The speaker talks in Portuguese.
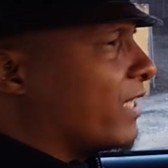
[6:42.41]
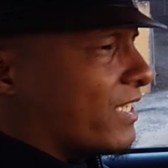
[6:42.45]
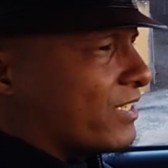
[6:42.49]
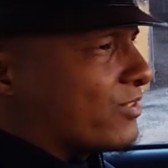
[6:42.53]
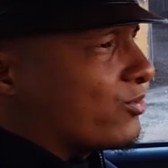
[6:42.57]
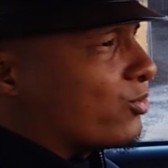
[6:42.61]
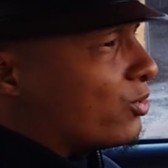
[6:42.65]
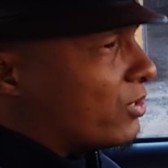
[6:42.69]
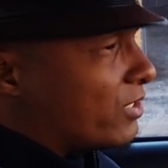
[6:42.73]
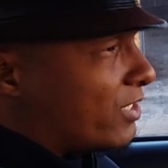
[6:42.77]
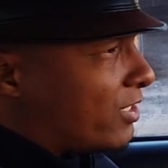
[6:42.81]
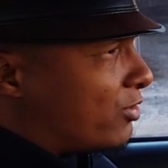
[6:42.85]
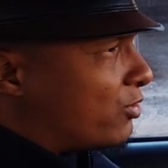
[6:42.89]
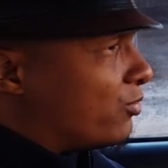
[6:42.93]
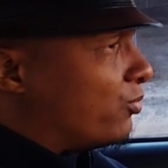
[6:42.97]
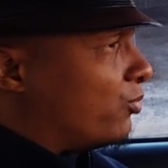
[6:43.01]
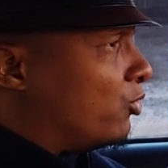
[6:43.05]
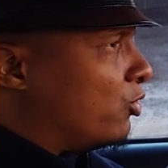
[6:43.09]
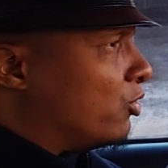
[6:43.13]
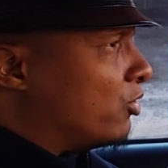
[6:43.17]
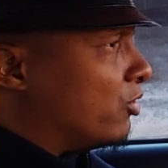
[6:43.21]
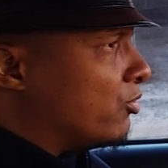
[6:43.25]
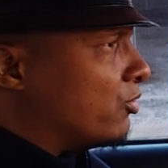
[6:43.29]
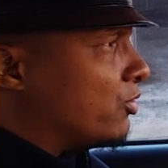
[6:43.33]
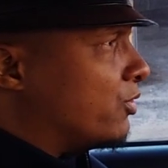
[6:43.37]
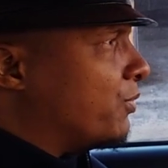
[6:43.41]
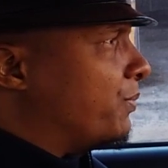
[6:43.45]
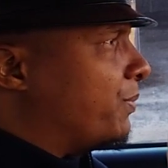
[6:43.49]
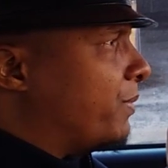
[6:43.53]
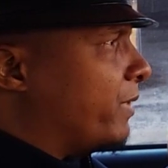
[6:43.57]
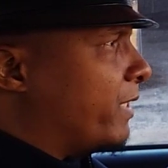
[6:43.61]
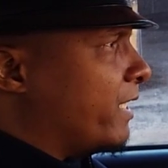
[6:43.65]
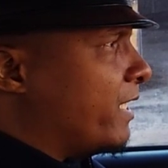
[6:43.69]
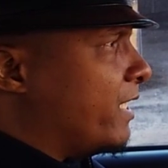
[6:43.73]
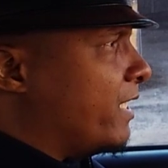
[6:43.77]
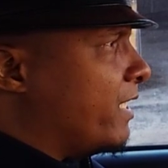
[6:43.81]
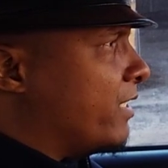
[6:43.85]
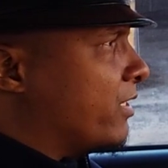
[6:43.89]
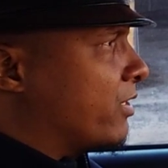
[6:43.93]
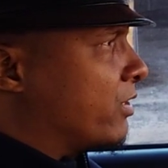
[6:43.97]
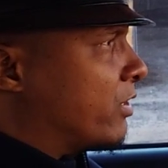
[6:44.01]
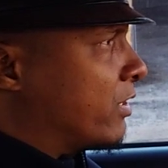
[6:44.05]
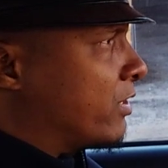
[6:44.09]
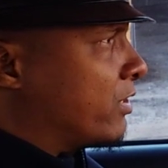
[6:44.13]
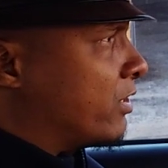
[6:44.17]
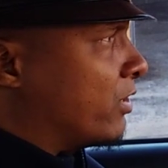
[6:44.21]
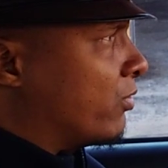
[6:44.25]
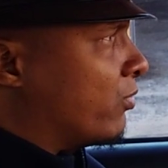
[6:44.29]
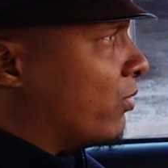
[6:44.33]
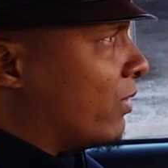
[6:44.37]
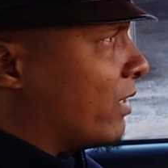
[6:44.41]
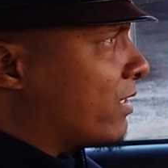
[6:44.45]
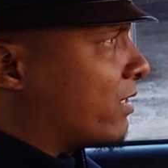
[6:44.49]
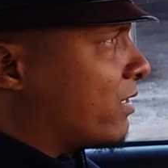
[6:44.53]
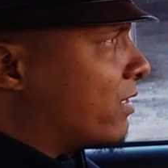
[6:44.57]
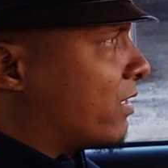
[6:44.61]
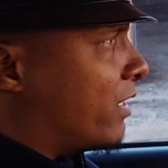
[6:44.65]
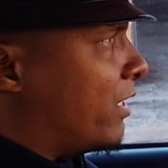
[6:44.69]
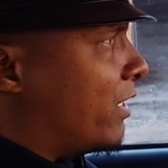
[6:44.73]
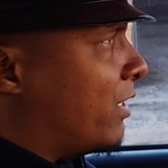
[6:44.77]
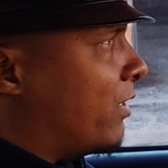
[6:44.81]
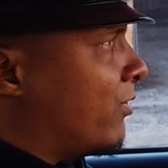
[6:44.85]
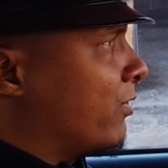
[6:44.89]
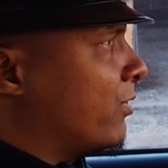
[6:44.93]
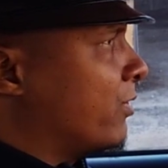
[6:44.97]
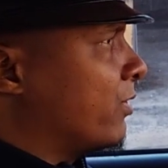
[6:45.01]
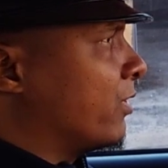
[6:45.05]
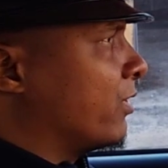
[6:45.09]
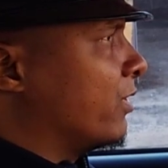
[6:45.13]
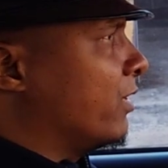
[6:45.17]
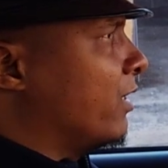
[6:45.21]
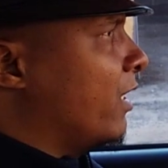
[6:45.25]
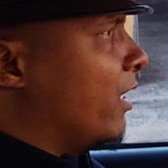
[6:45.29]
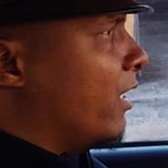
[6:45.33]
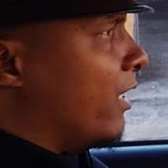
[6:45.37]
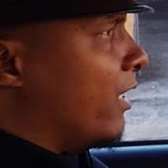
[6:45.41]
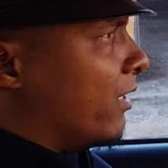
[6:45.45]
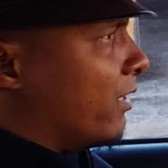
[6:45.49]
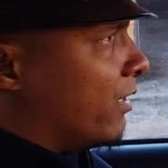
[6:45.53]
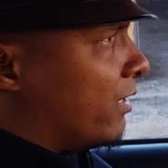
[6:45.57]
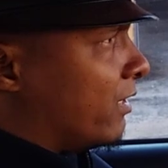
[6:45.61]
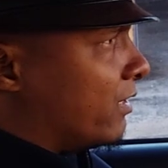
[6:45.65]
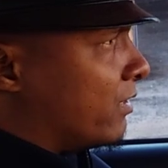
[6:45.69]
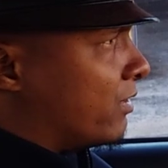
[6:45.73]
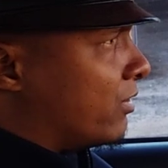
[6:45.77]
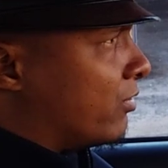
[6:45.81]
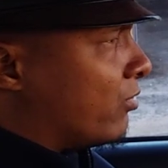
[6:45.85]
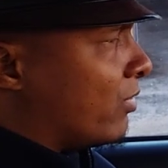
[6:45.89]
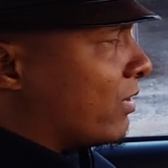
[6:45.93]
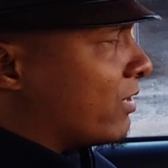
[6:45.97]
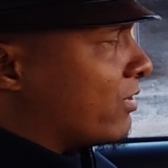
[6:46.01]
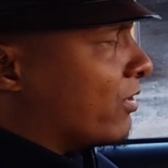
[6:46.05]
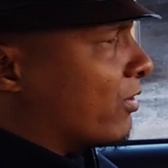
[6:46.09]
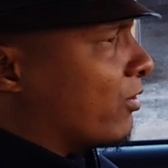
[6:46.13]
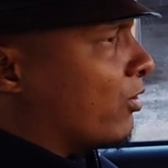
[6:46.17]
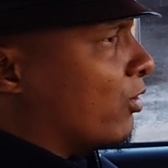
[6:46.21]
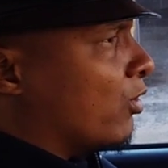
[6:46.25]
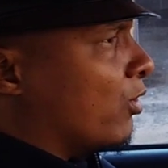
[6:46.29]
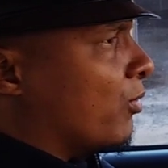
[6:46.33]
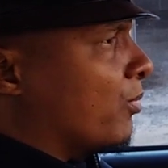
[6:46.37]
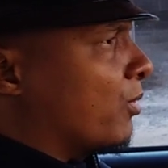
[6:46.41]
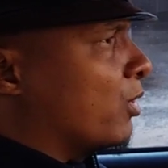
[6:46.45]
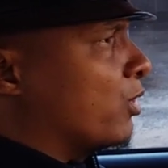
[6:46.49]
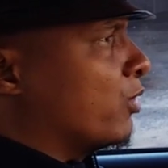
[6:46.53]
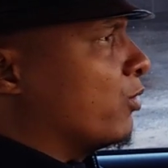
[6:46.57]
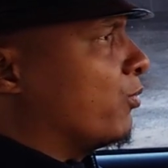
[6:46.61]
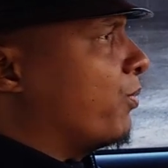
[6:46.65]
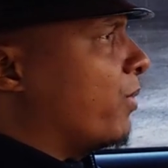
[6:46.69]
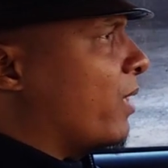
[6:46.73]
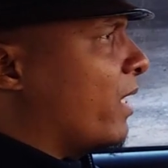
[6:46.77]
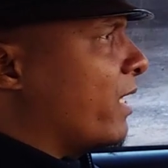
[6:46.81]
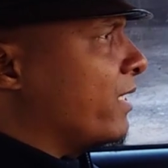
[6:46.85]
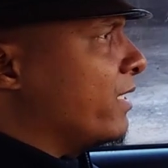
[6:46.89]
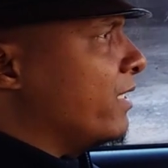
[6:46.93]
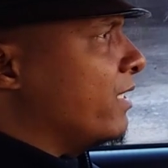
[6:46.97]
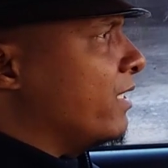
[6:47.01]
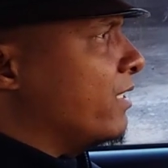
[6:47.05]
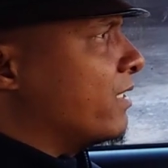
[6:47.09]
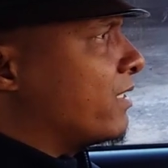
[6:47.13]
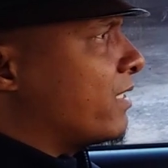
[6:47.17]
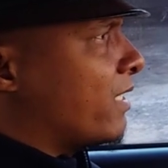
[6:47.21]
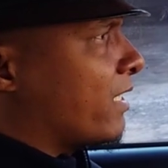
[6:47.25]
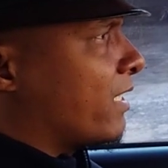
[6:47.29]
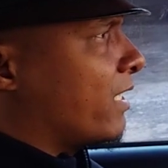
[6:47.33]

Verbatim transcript: Né? As coisas mudam de preço, a situação, a situação econômica do país.